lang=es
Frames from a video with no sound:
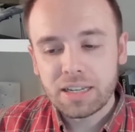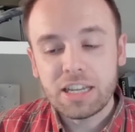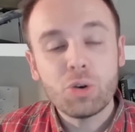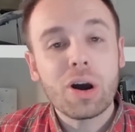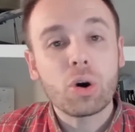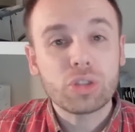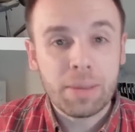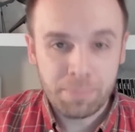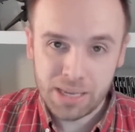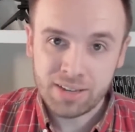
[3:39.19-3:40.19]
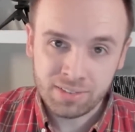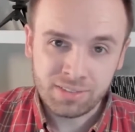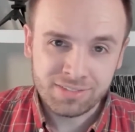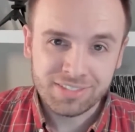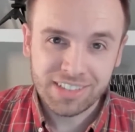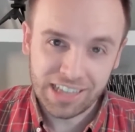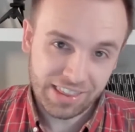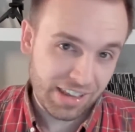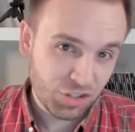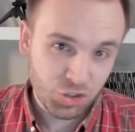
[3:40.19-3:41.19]
Y lo hago también, que
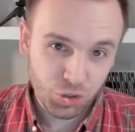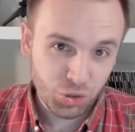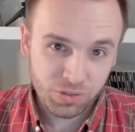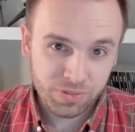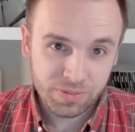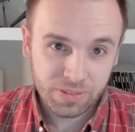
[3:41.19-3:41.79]
de hecho